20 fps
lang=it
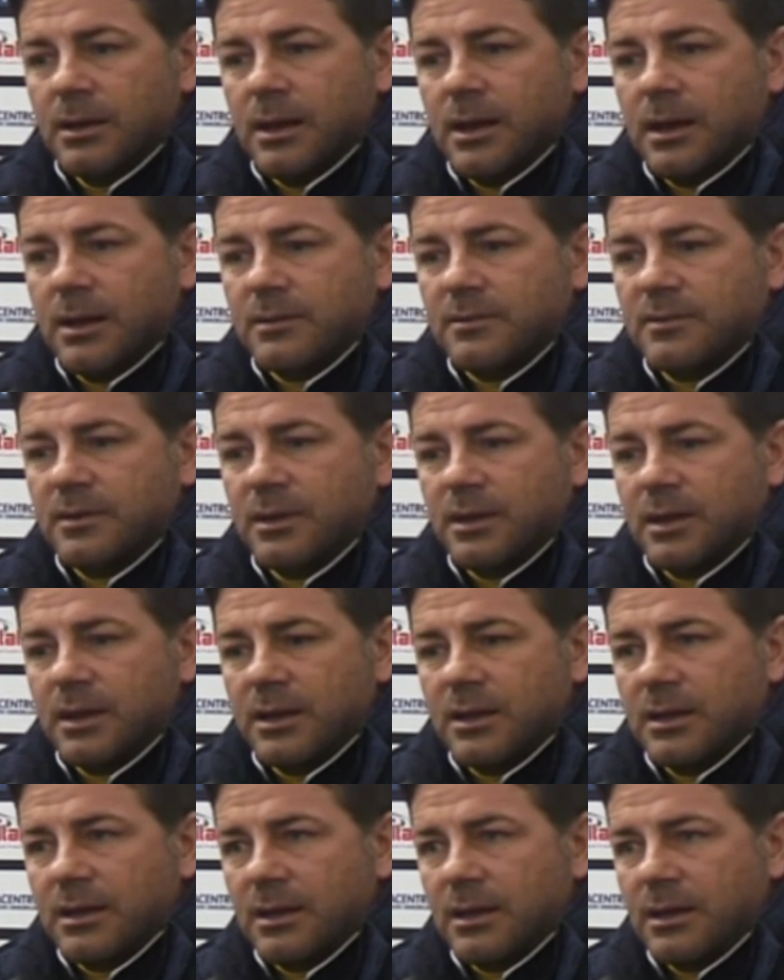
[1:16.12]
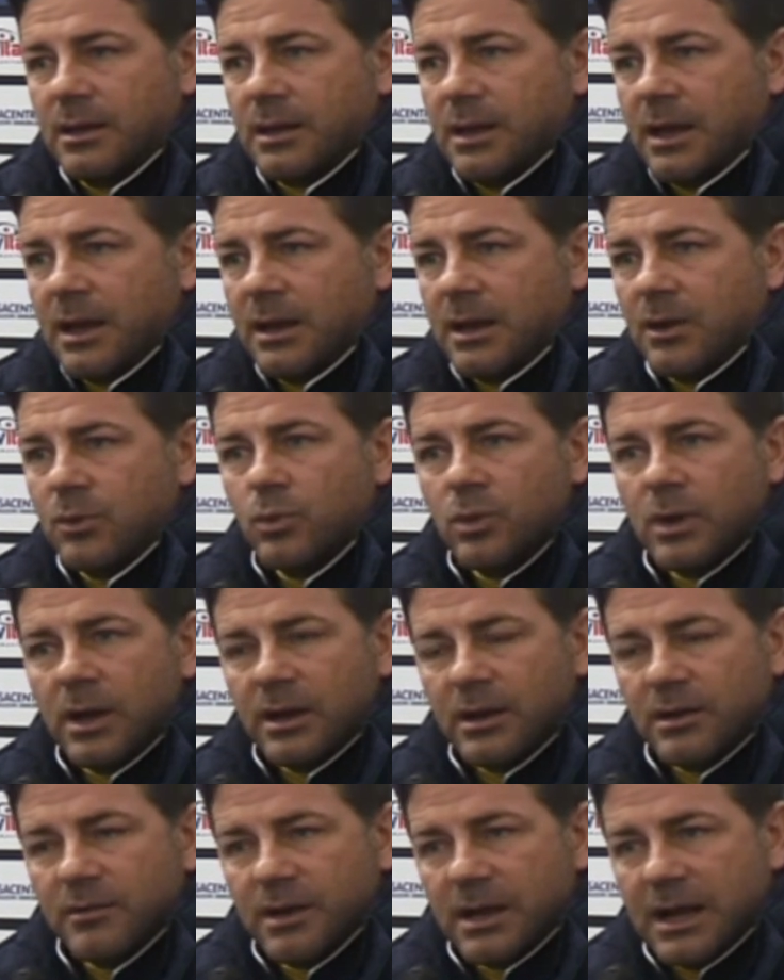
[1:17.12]
se alla lunga
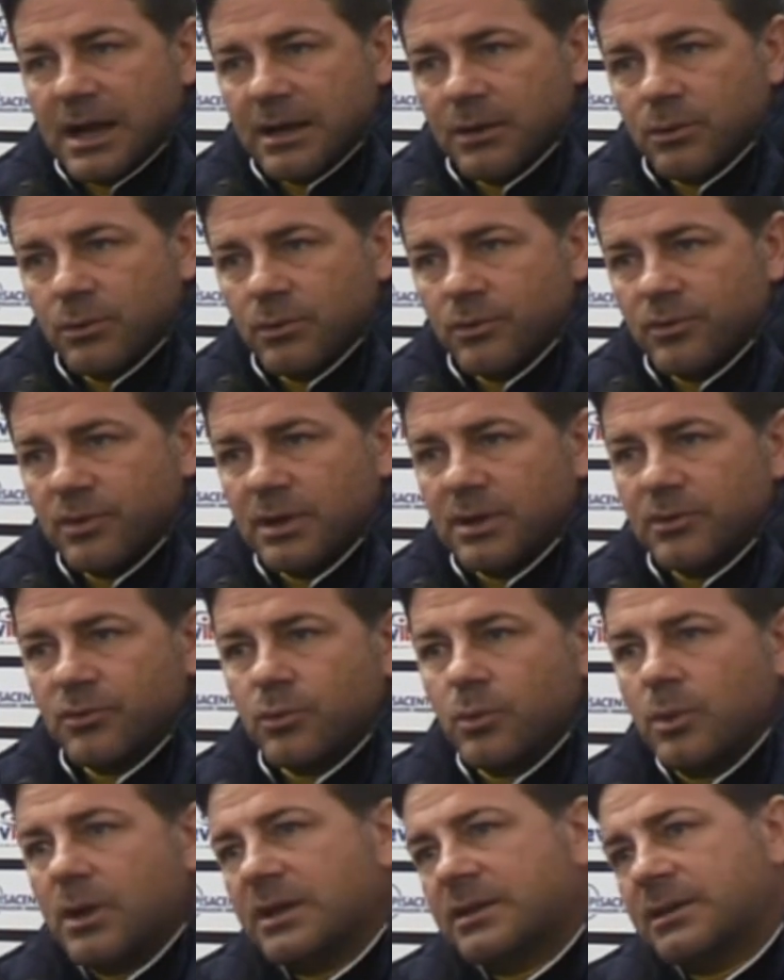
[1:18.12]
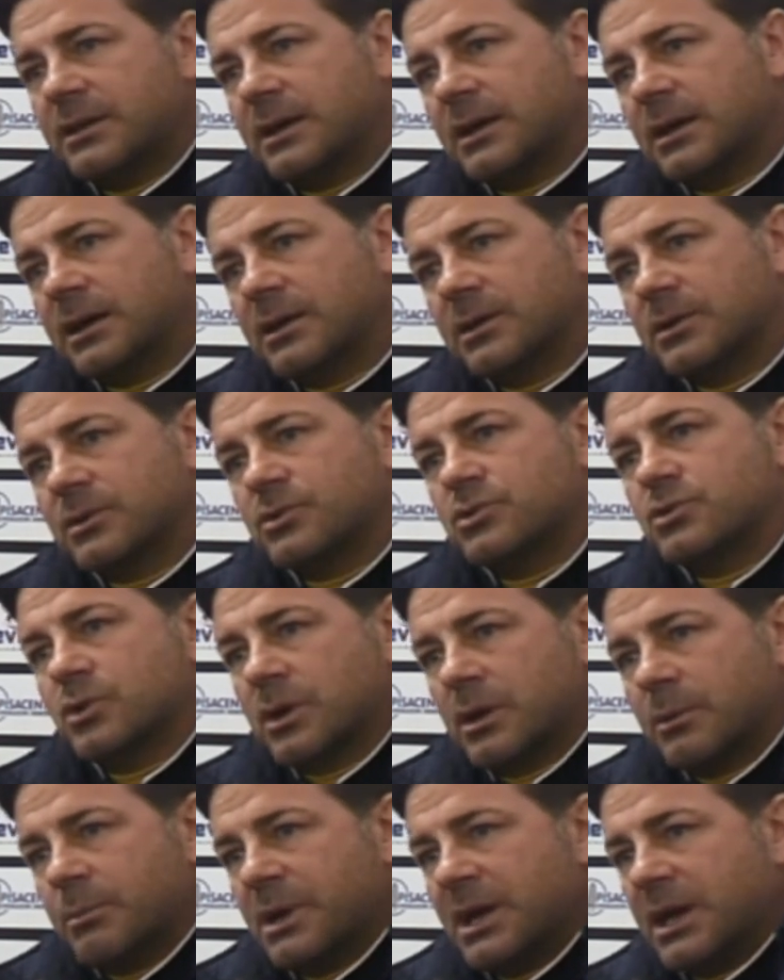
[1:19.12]
arriveranno se la squadra
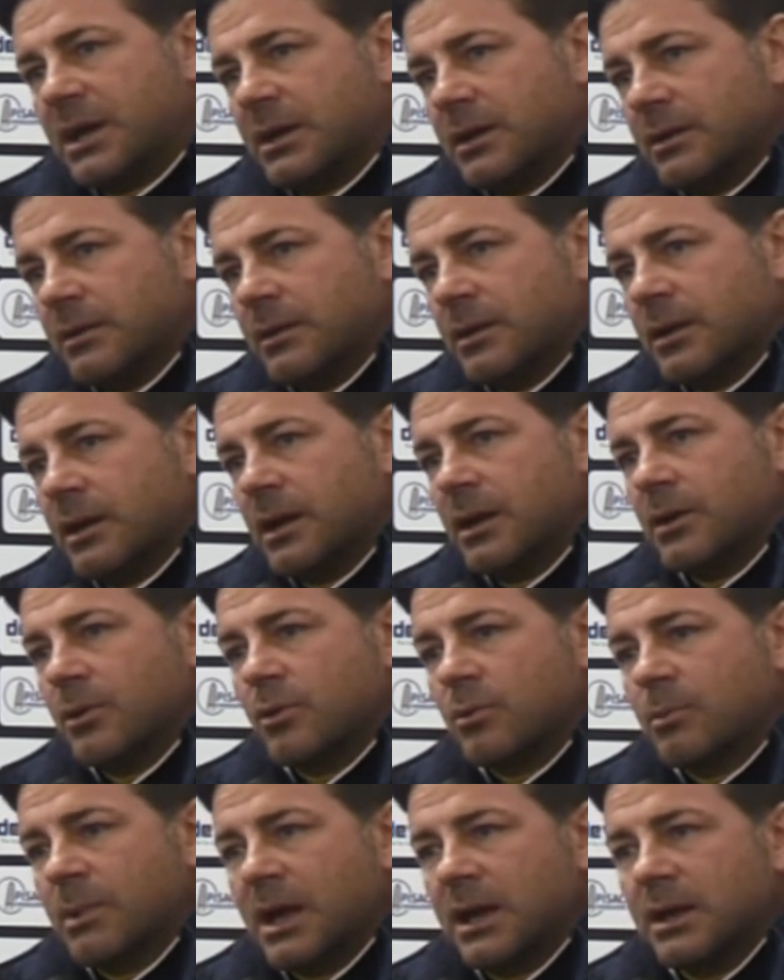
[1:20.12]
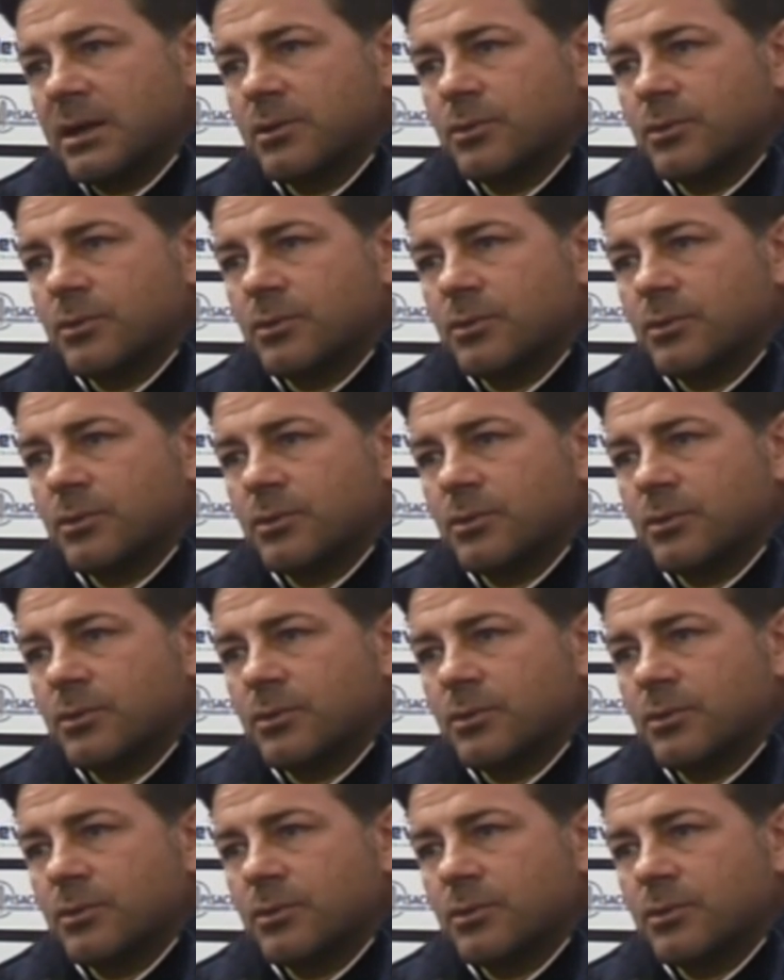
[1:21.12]
gioca bene, è normale.